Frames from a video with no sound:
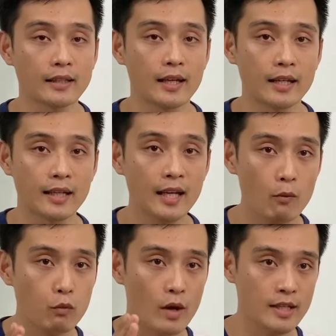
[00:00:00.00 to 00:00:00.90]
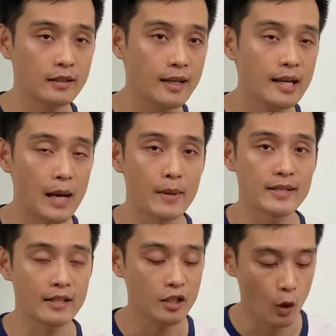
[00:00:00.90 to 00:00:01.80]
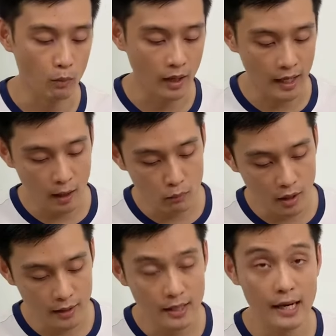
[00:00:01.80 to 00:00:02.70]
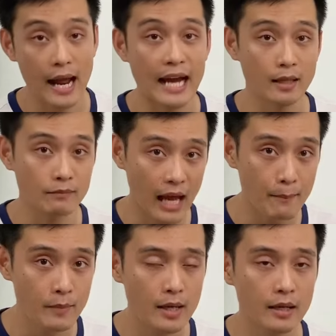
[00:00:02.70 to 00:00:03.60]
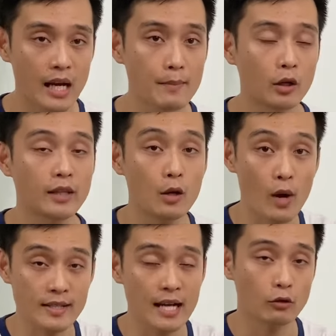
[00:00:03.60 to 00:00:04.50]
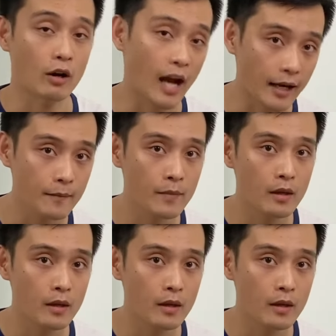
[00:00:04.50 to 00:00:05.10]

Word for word: thì cái góc quan sát chính là mình sẽ sử dụng cái ống kính 2.8 để mình có thể quan sát toàn cảnh